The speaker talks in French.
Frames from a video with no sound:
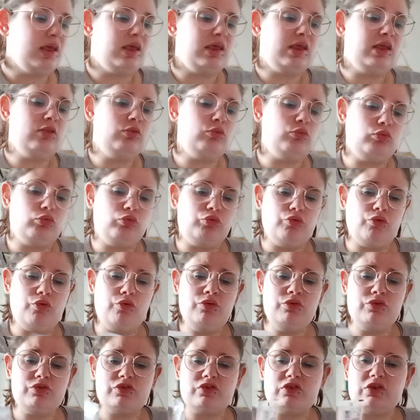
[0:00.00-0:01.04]
Et
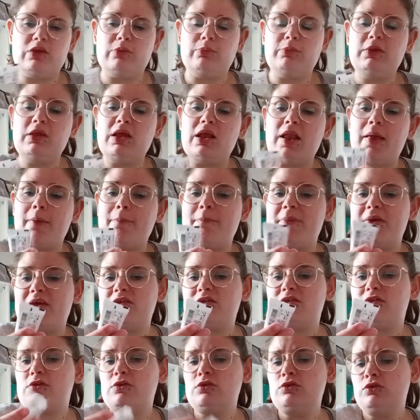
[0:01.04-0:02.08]
dedans j'ai mis à la
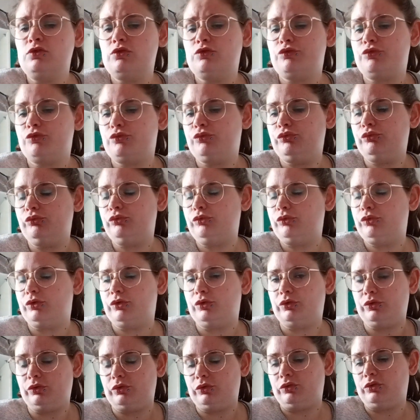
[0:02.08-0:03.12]
personne du coup
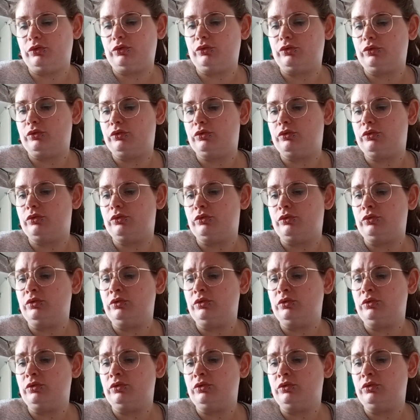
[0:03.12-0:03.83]
euh,